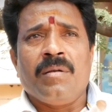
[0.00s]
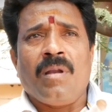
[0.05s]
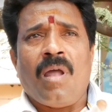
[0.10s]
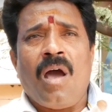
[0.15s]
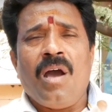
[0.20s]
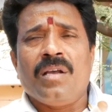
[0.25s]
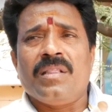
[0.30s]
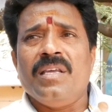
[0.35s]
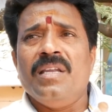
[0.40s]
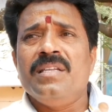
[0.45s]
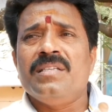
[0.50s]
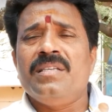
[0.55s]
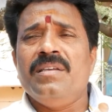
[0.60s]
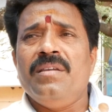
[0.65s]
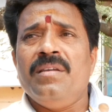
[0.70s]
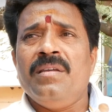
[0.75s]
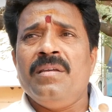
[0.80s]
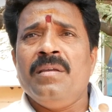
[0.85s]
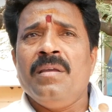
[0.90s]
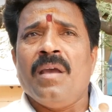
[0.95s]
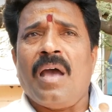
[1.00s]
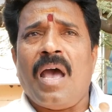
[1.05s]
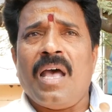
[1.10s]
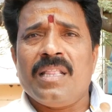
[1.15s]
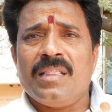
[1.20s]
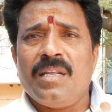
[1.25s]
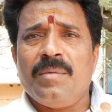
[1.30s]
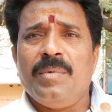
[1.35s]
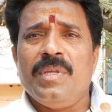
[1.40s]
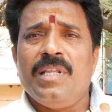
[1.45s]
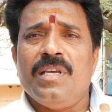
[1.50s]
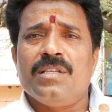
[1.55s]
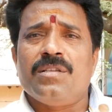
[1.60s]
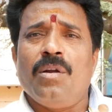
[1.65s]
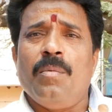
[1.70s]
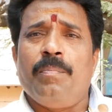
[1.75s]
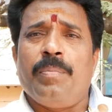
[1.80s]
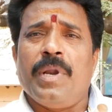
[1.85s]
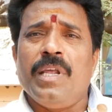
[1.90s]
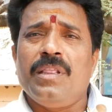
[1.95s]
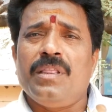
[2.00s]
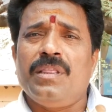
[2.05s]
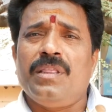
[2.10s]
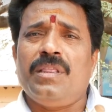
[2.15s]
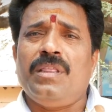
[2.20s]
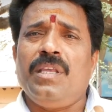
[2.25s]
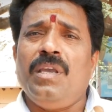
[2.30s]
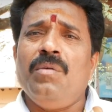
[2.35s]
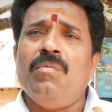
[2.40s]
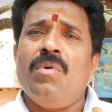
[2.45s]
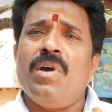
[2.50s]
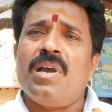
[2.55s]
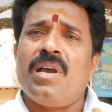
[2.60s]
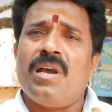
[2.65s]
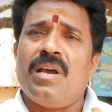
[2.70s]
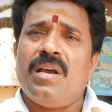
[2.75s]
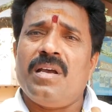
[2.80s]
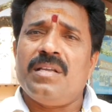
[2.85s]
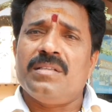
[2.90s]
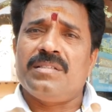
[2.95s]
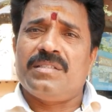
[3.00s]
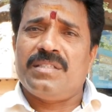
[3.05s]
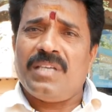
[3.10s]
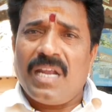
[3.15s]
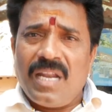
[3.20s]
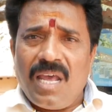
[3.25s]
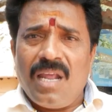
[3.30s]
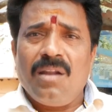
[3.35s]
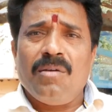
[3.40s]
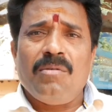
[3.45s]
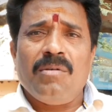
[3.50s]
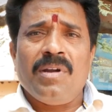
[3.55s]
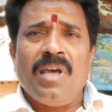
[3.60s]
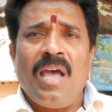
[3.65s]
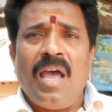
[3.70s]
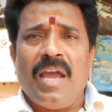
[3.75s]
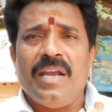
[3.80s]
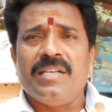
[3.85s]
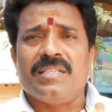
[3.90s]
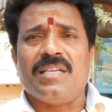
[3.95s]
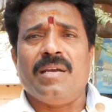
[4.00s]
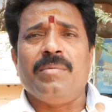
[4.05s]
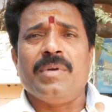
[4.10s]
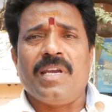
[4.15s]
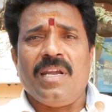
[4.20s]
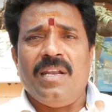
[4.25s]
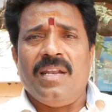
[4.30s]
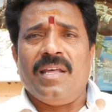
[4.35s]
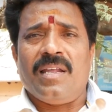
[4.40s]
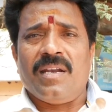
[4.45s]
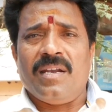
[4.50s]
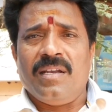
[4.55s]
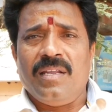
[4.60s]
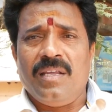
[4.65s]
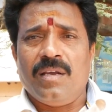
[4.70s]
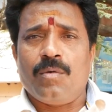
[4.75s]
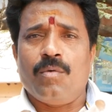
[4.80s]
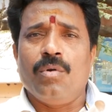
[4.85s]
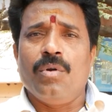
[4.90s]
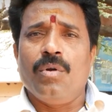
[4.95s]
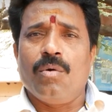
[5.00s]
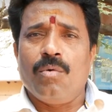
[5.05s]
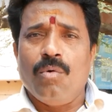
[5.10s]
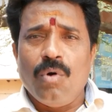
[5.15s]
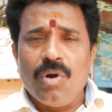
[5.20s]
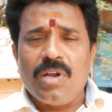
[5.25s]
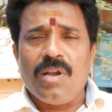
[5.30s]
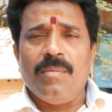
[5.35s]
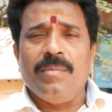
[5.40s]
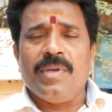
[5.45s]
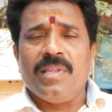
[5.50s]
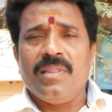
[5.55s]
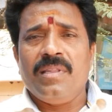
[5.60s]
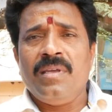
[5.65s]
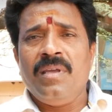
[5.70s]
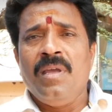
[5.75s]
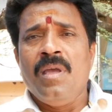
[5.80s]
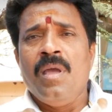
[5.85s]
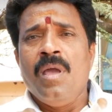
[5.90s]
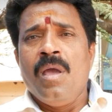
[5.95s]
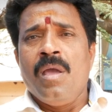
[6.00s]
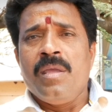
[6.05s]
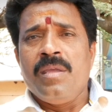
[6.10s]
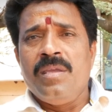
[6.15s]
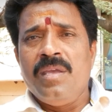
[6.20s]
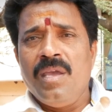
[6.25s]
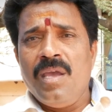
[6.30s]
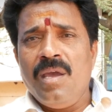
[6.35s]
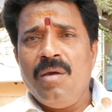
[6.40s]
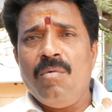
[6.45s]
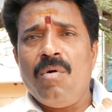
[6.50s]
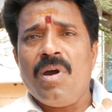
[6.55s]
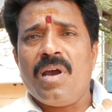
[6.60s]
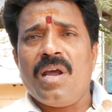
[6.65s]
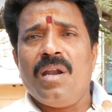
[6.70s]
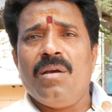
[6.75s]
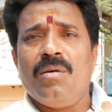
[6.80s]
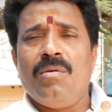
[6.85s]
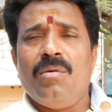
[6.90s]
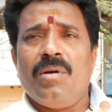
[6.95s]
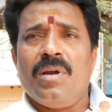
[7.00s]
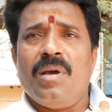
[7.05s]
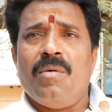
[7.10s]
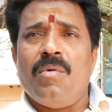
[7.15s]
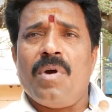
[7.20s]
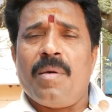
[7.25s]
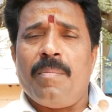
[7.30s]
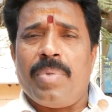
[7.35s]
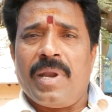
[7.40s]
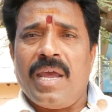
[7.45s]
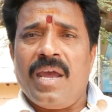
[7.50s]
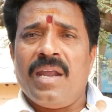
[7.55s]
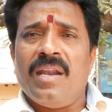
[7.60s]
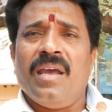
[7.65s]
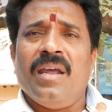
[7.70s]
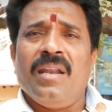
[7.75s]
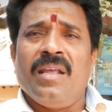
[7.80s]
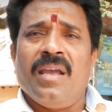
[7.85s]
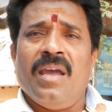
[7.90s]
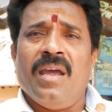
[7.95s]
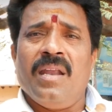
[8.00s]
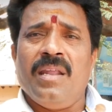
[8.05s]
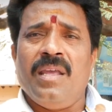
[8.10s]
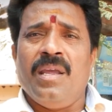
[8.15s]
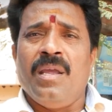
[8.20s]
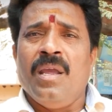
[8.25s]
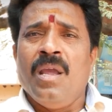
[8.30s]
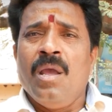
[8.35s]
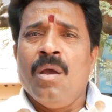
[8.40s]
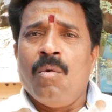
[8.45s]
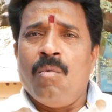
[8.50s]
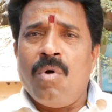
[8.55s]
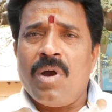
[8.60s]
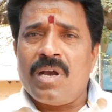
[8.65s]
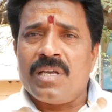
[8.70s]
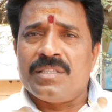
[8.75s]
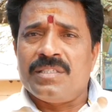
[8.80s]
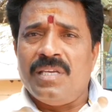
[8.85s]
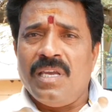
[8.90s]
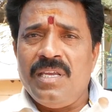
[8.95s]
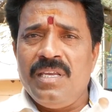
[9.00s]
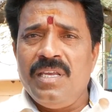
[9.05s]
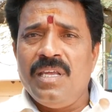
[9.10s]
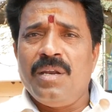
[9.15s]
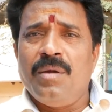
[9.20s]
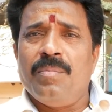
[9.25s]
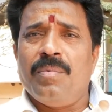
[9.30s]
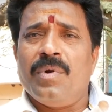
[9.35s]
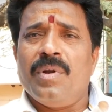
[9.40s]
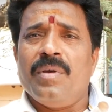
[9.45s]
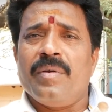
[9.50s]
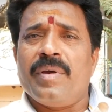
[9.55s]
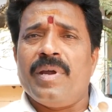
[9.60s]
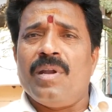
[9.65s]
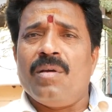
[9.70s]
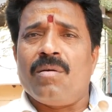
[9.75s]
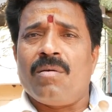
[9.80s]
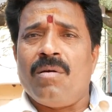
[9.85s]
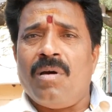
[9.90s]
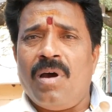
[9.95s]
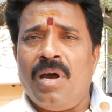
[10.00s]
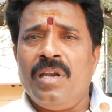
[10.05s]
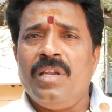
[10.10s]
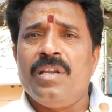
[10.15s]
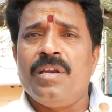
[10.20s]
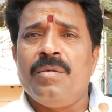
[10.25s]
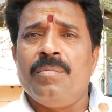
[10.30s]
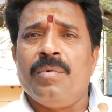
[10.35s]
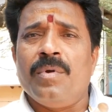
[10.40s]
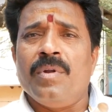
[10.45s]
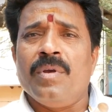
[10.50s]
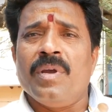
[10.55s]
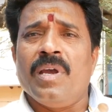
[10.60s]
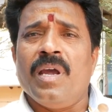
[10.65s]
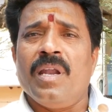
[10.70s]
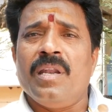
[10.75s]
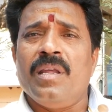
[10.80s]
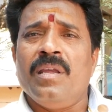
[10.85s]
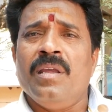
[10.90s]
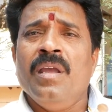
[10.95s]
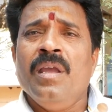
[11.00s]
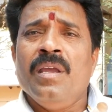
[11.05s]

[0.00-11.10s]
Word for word: నాకు తెలిసి ఆంధ్రప్రదేశ్లో ప్రతి ఒక్క జనాలు కూడా ఆయన సభకి వెళ్ళారండి కొన్ని కోట్ల మంది ఏ ఒక్కరికి కూడా ఒక ప్రాణాన్ని కానీ ఒక చెయ్యి ఇరిగిపోవడం కానీ ఒక కాలు ఇరిగిపోవడం కానీ